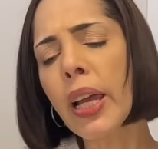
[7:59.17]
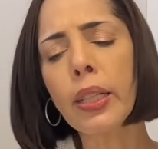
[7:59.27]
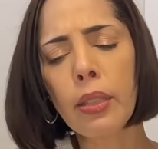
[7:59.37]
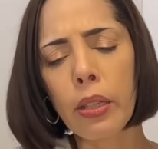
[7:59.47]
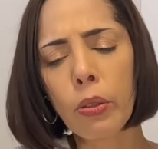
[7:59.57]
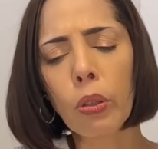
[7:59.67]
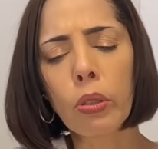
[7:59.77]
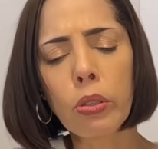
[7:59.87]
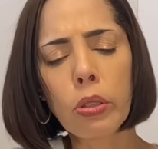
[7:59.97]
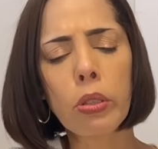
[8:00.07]
えていこう
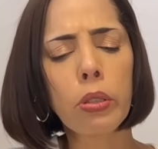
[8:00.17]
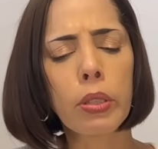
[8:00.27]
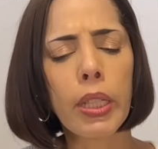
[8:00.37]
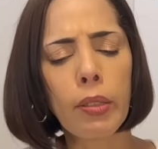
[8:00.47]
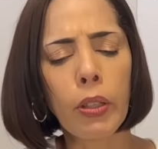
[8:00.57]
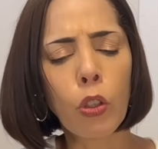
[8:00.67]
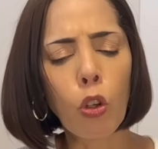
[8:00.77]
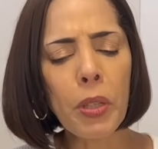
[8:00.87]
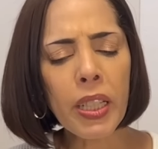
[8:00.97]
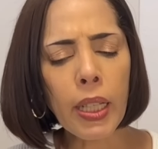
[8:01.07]
と習主席は呼
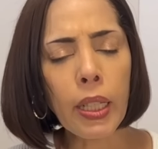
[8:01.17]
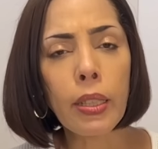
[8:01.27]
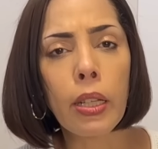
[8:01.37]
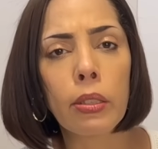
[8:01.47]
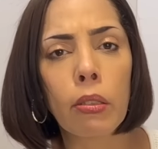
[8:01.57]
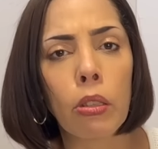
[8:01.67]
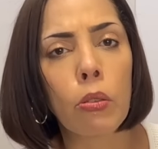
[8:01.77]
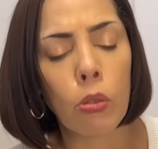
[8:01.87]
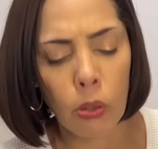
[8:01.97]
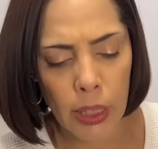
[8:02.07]
びかけているという
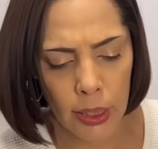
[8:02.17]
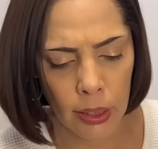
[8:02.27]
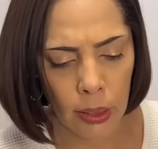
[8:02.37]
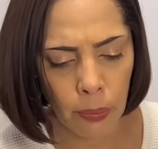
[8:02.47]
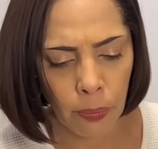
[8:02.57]
ことです。